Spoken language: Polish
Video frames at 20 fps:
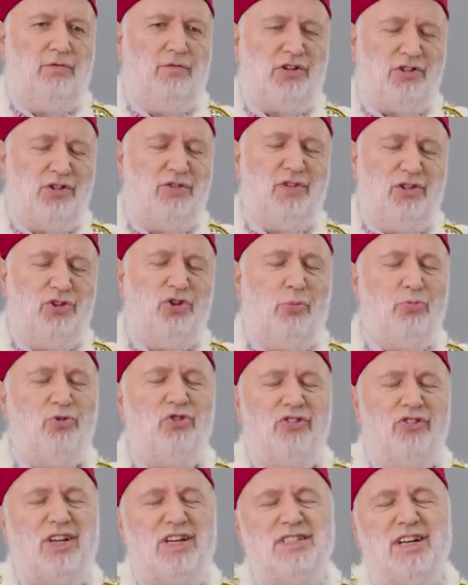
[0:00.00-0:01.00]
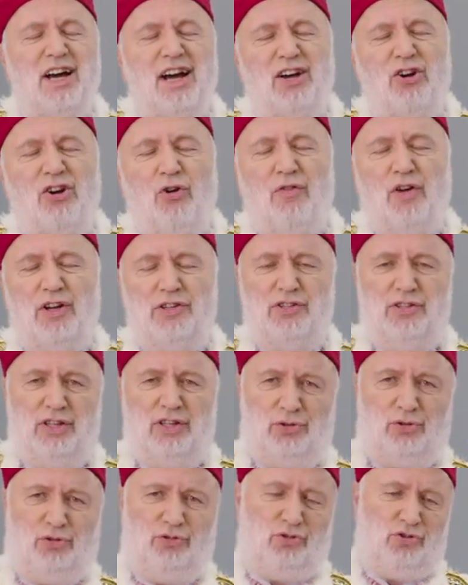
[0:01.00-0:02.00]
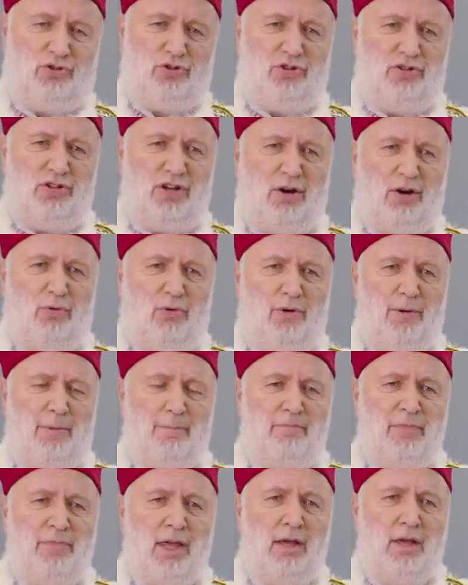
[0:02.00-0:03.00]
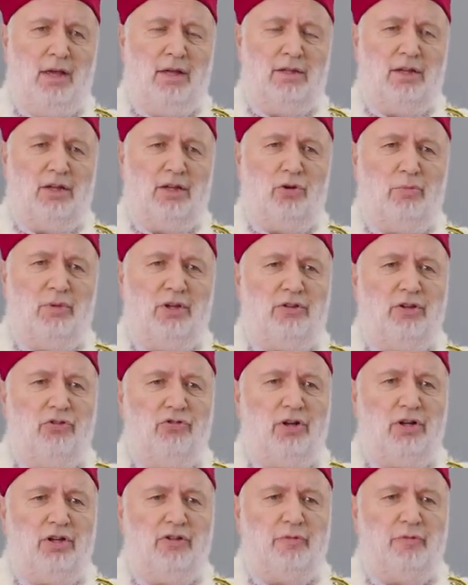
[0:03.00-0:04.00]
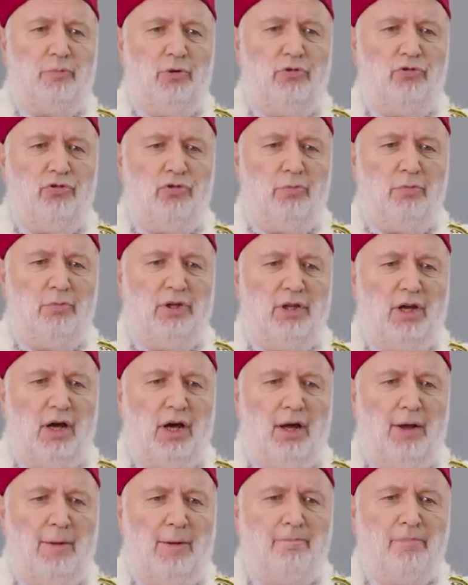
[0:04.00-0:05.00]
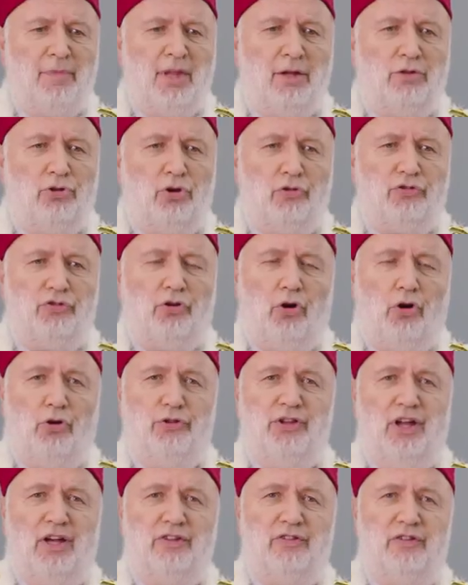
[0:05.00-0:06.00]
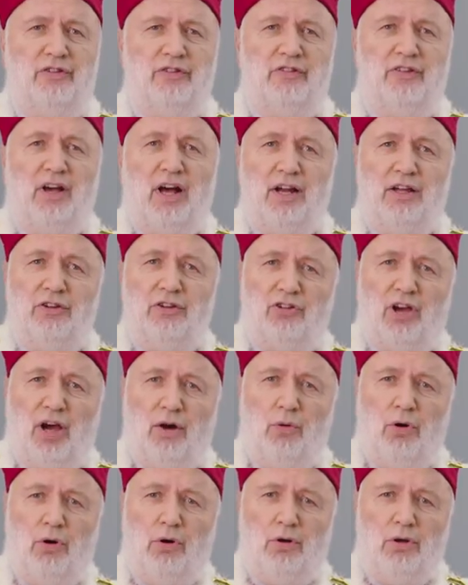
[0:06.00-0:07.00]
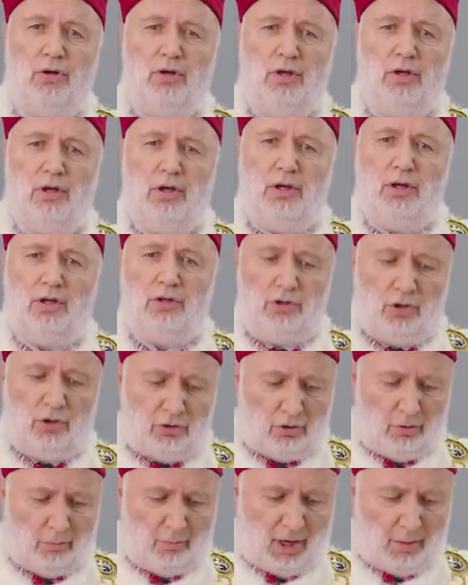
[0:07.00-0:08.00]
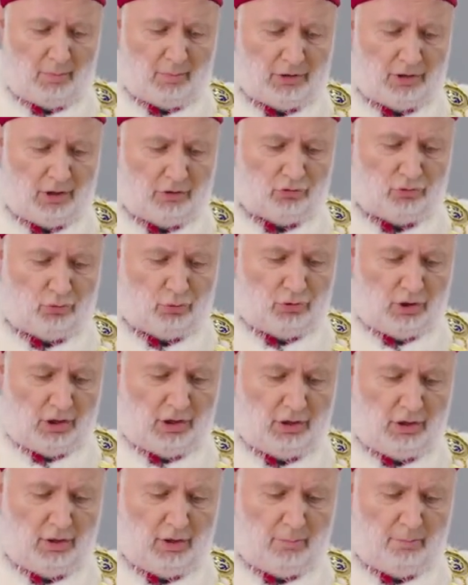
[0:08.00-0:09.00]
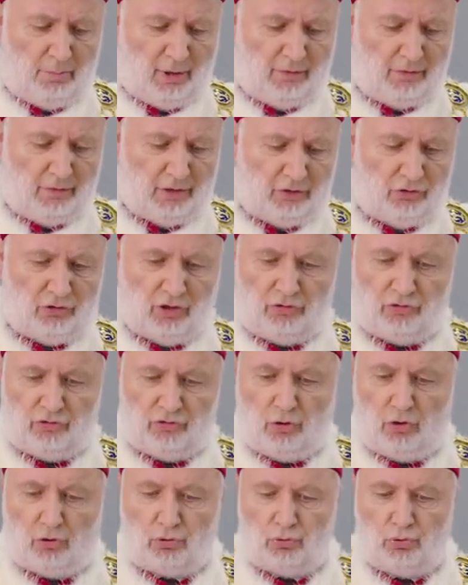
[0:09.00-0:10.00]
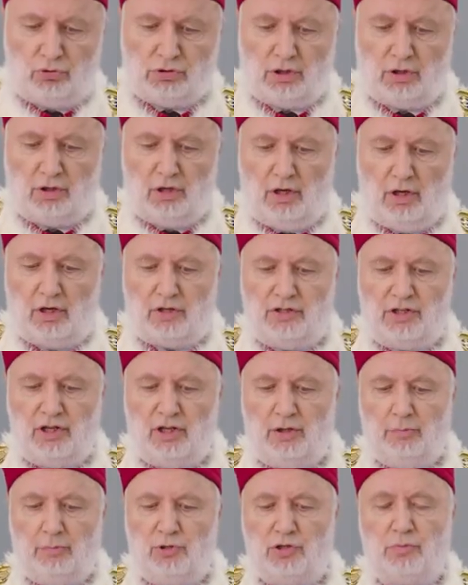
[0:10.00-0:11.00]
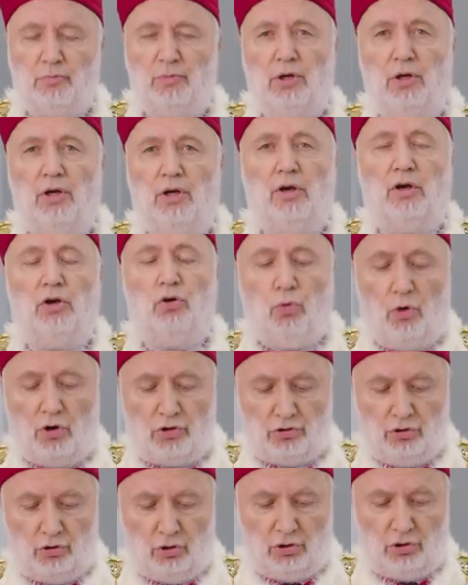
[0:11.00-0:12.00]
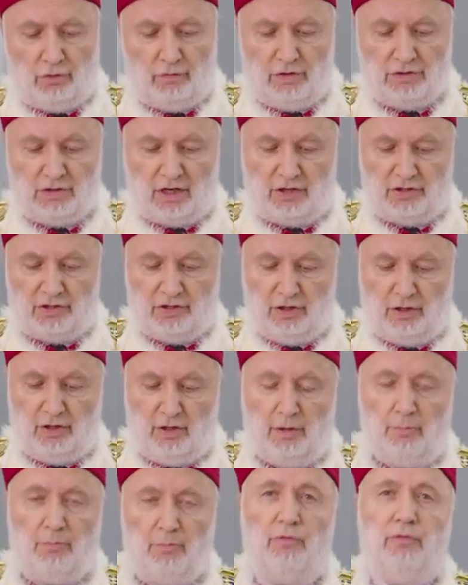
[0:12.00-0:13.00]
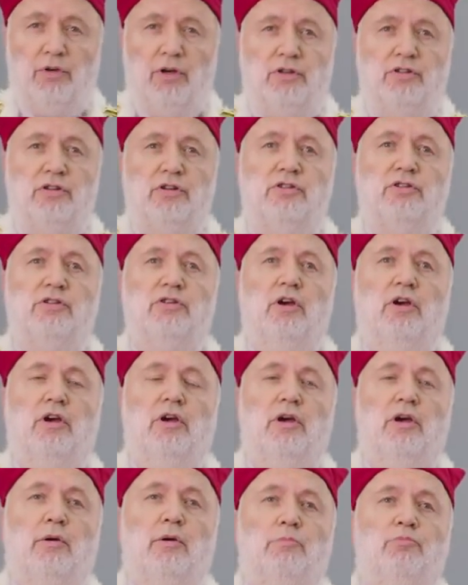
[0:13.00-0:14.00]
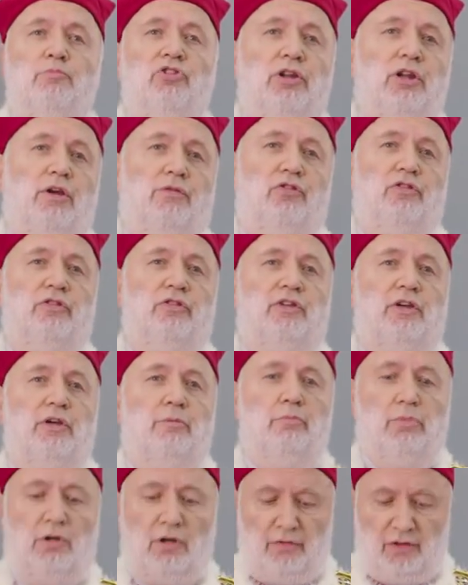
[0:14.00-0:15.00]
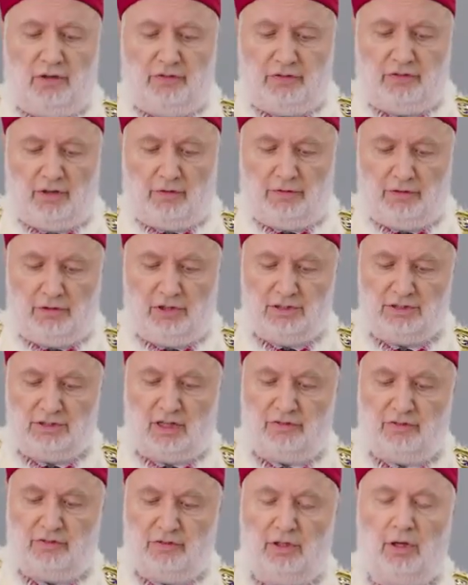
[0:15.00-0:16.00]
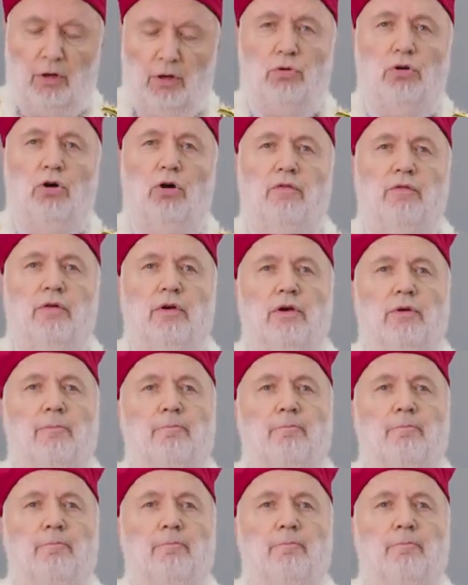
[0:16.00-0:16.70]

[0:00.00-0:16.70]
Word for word: właściwie dobrze zareagować na to, co się działo. Natomiast jeżeli spojrzymy na to, co od nas zależało, no to mamy też tutaj pewne rzeczy, o których chcielibyśmy głośno i wyraźnie powiedzieć. Przede wszystkim kwestia Federacji Naukowej.